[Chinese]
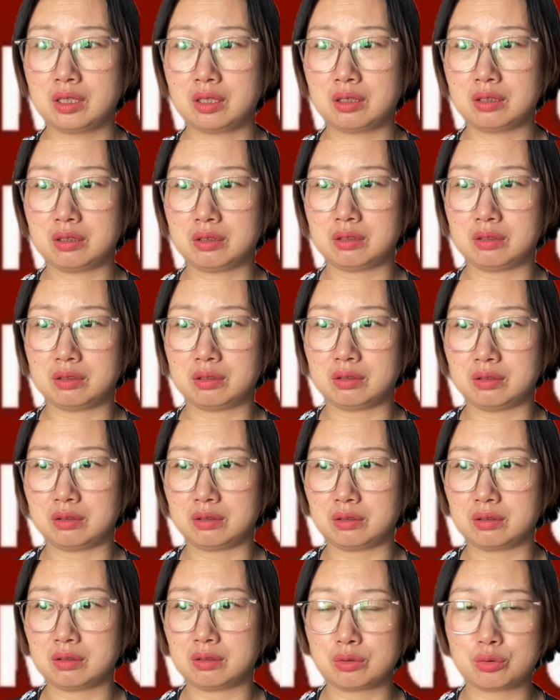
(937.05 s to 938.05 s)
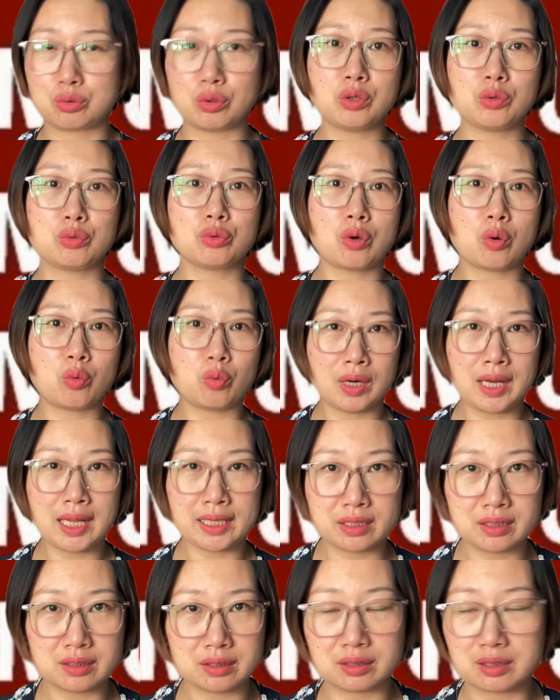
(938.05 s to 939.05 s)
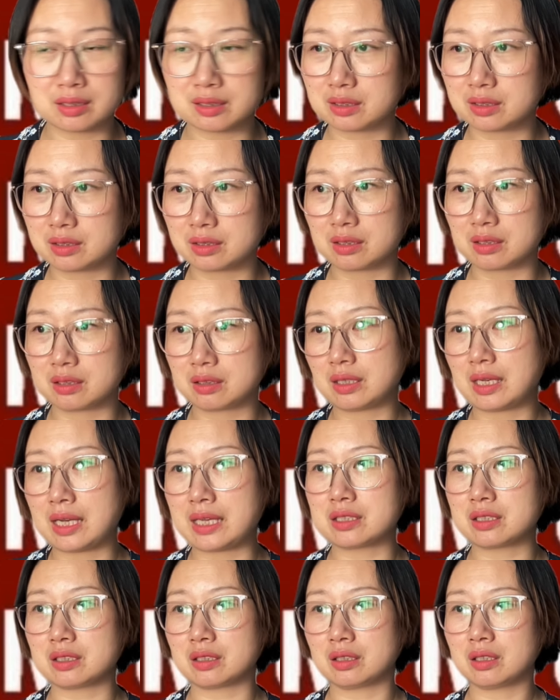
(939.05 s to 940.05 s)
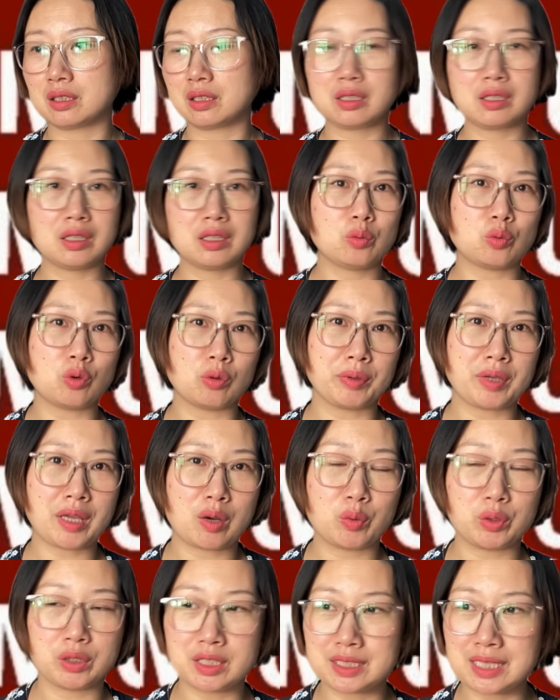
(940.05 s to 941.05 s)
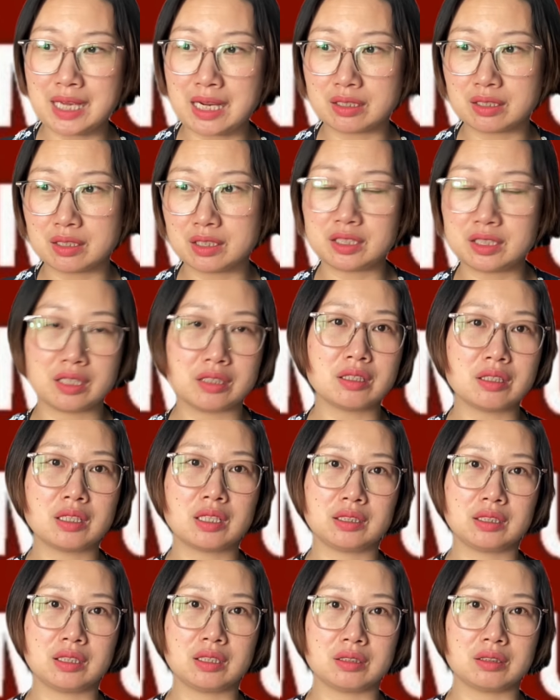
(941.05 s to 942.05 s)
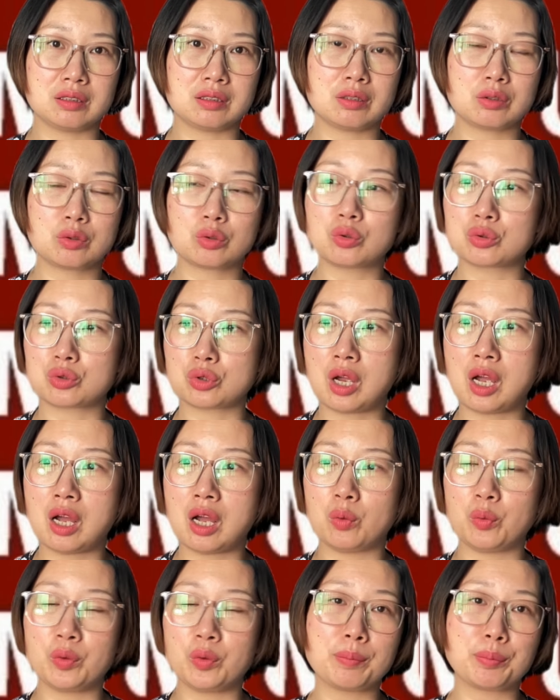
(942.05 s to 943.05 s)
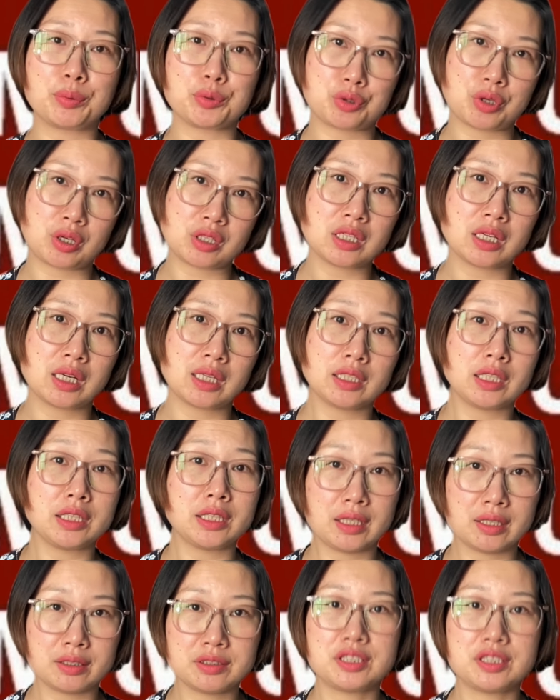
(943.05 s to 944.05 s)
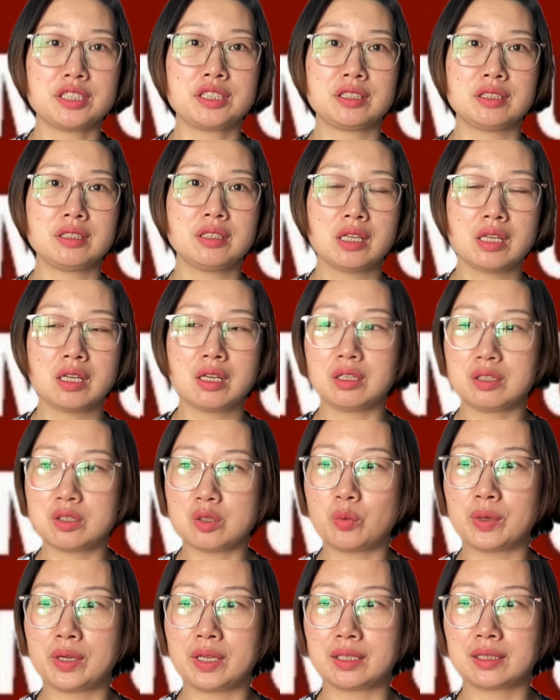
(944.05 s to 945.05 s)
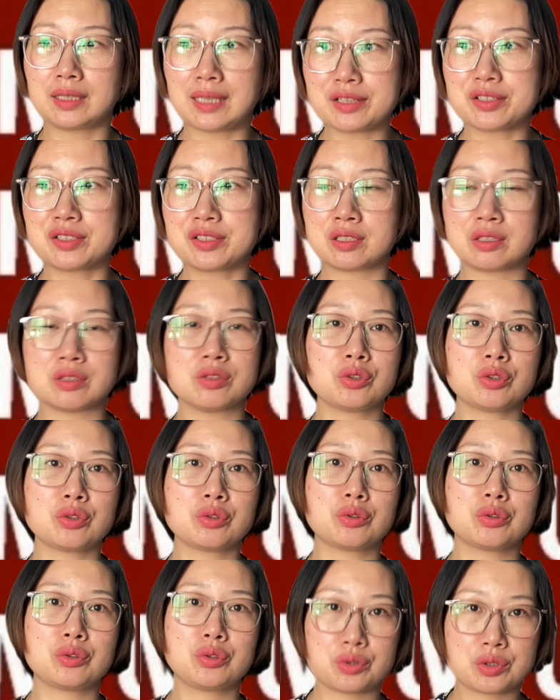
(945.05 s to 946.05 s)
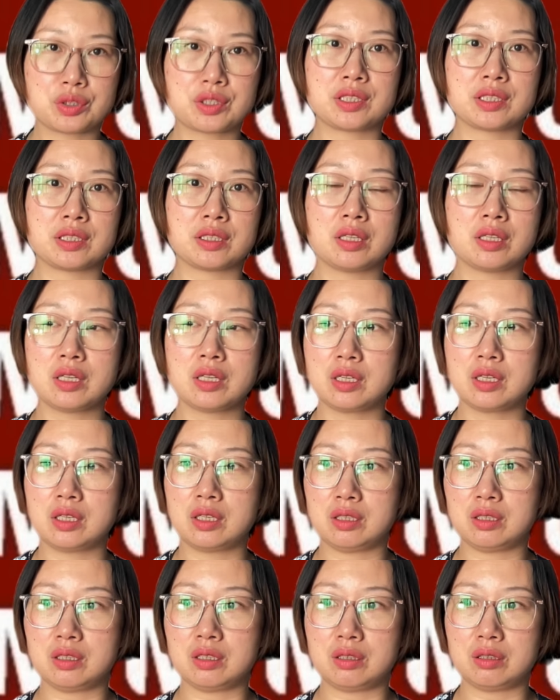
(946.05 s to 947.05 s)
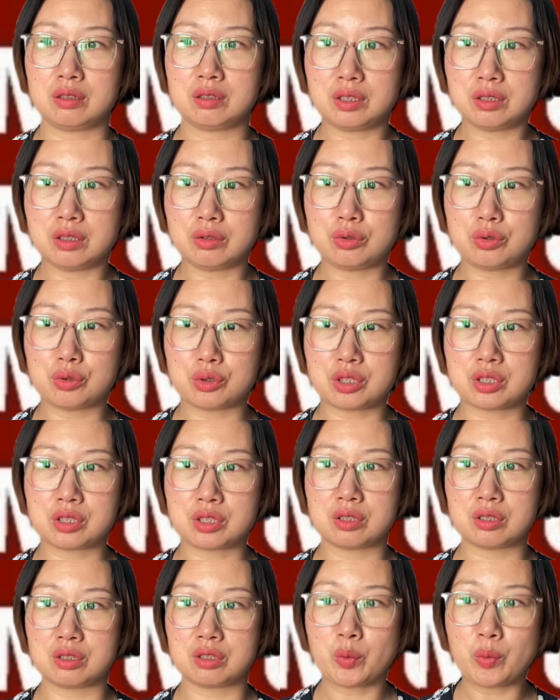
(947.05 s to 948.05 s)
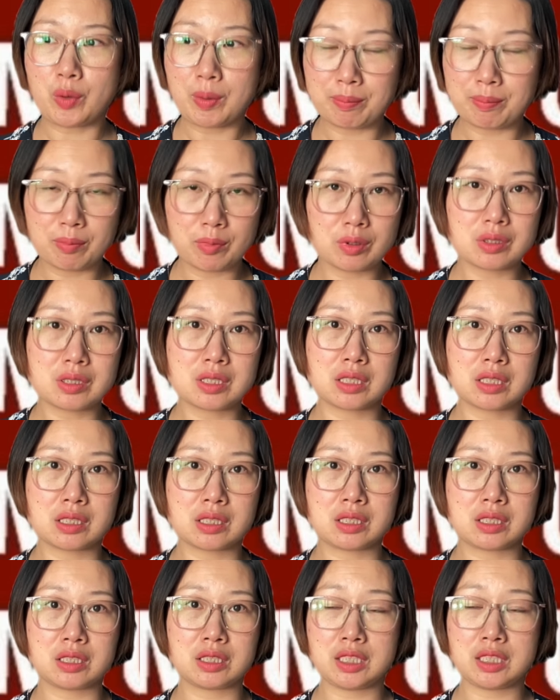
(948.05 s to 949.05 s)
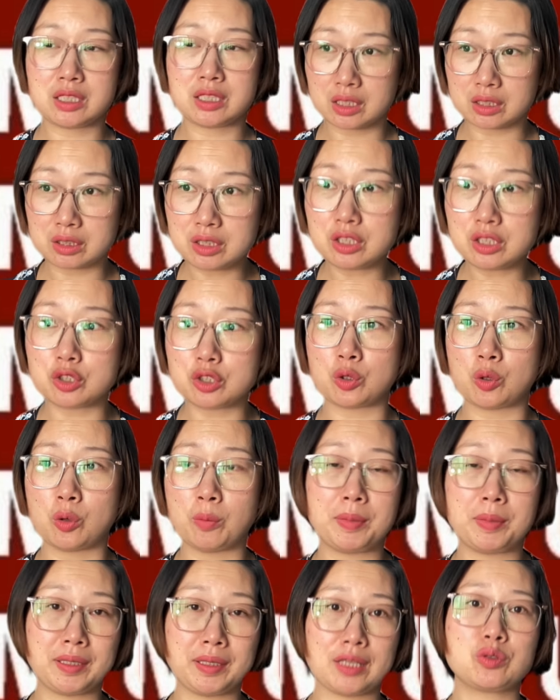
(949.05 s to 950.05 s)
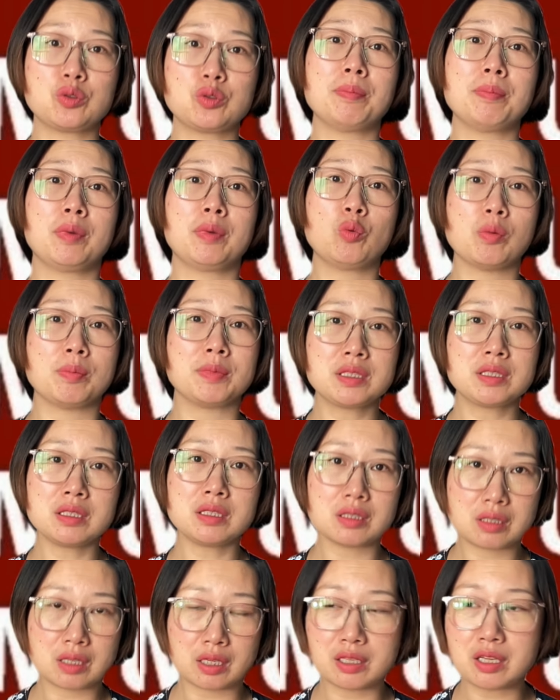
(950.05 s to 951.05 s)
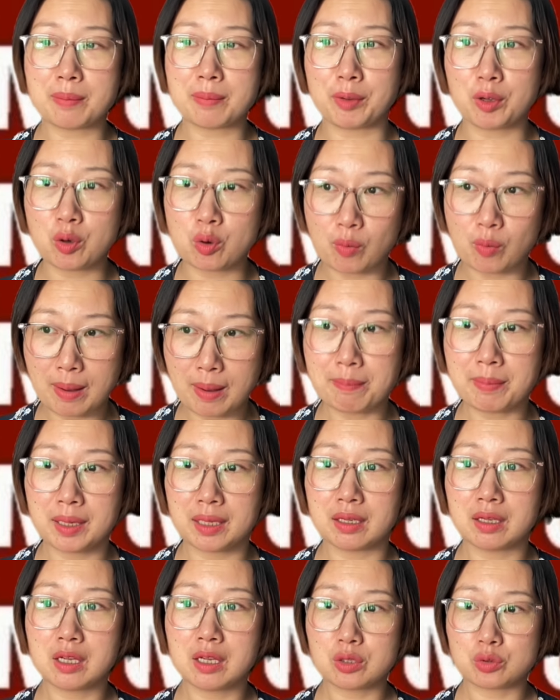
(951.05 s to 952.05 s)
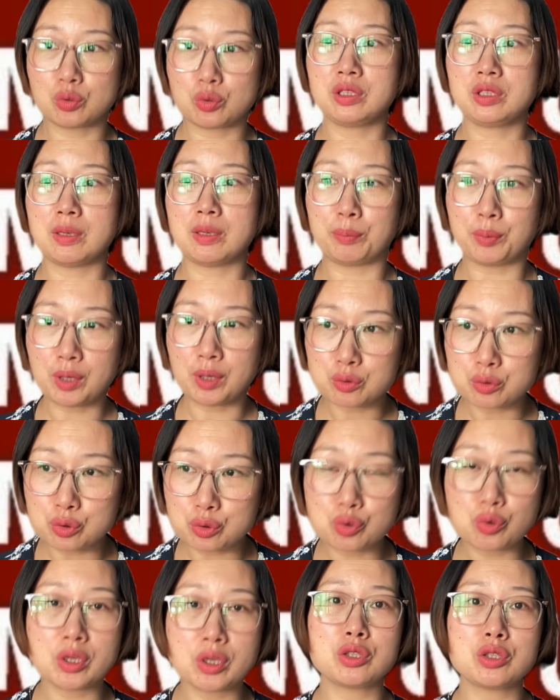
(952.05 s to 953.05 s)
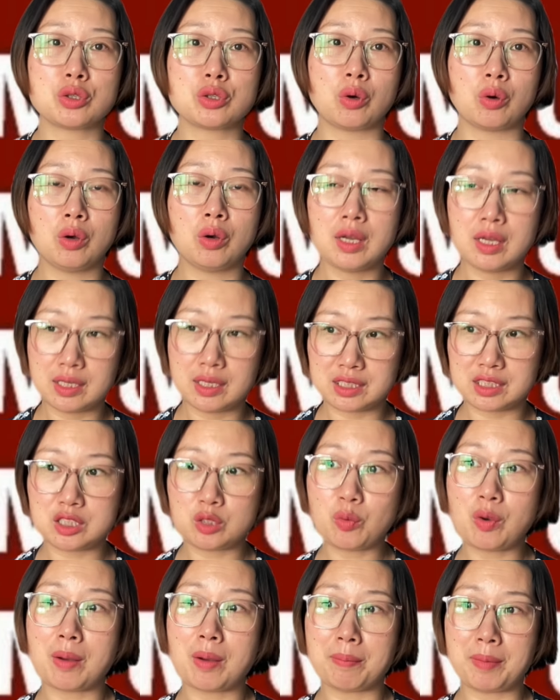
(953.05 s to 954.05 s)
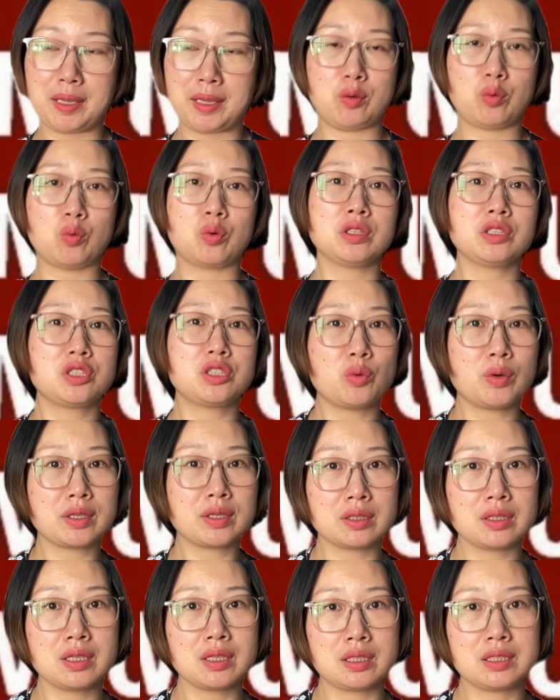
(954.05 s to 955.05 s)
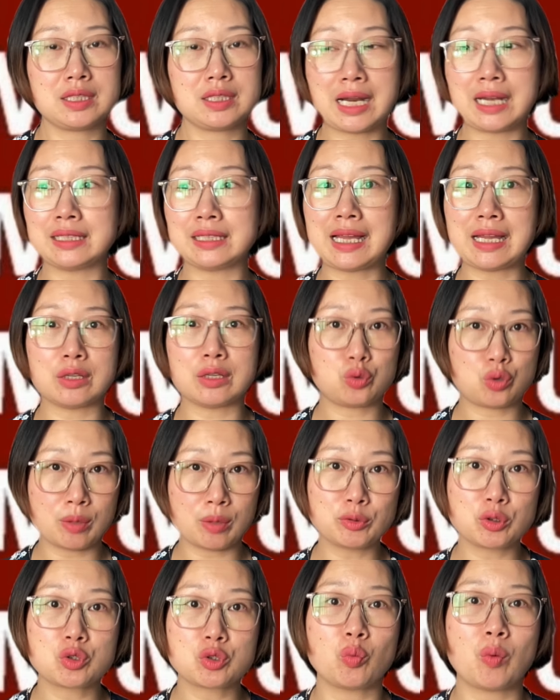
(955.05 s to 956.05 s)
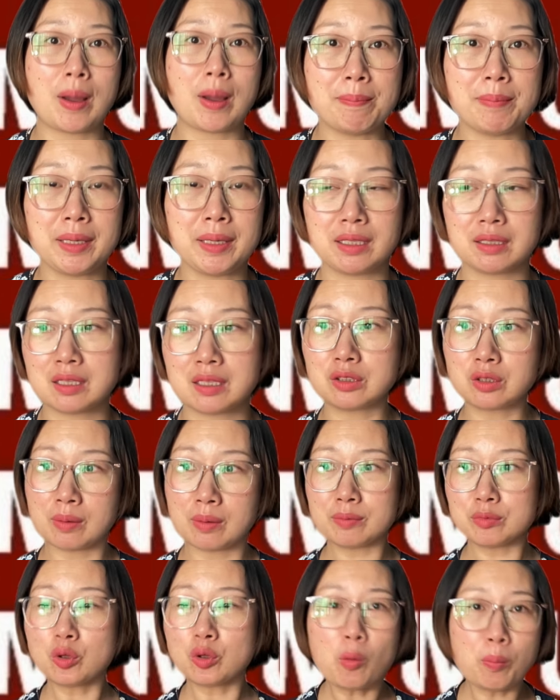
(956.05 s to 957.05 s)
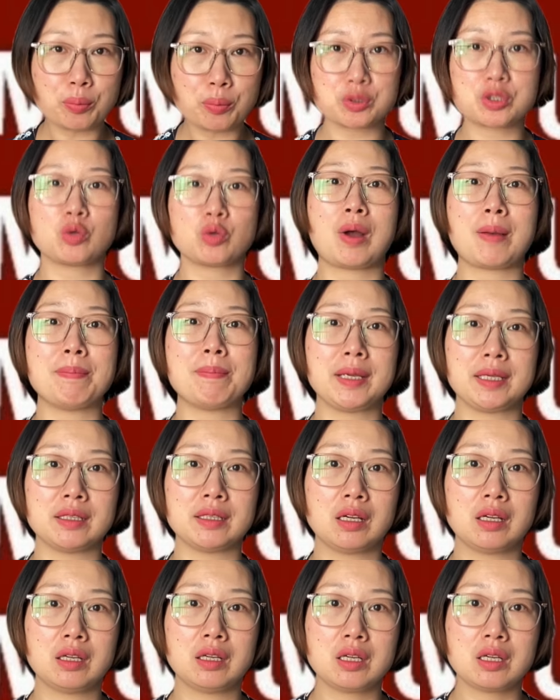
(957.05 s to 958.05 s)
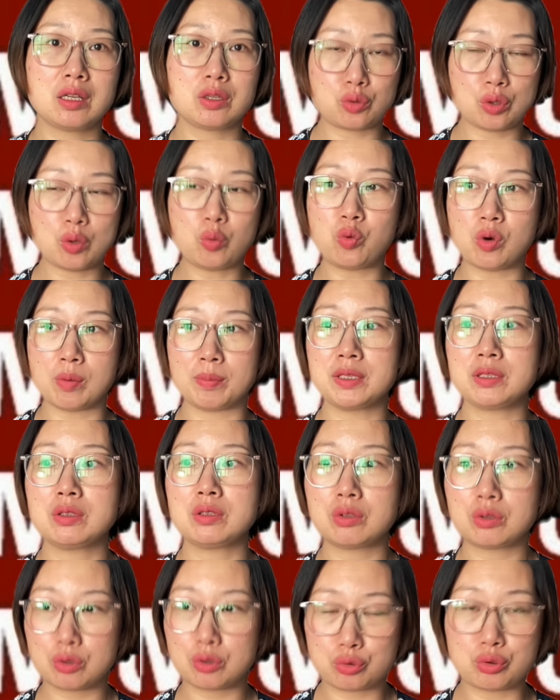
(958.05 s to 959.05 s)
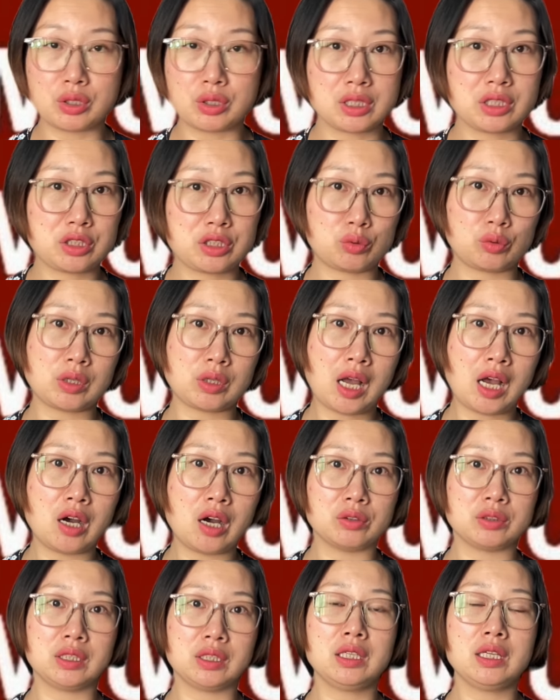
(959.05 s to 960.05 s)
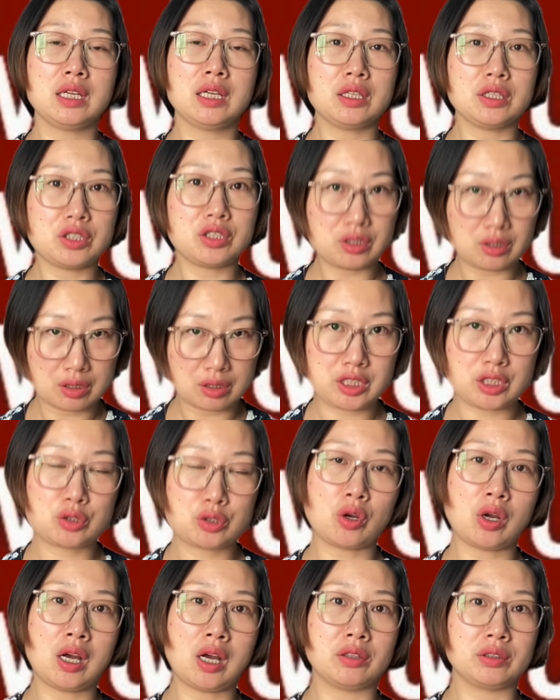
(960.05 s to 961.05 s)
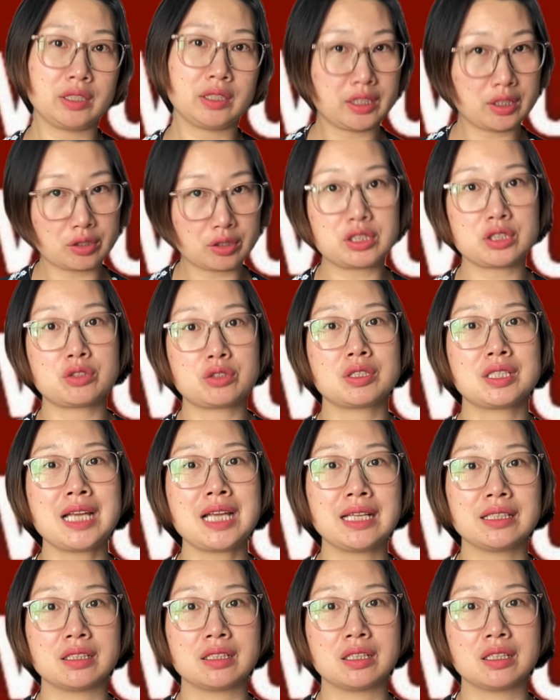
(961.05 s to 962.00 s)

嗯，所以如果我哪天得了这个癌症，我不要我的家人写任何的公众号，我也不需要任何的联系，因为该死就就死。嗯，就是因为这个世界这个地球本来就我们自己人也没有完美，所以也不要去追求，希望美国，希望加拿大全部都是完美的，它都都不是完美的，所以我们选择其中的好的，接受好的，也要接受差的，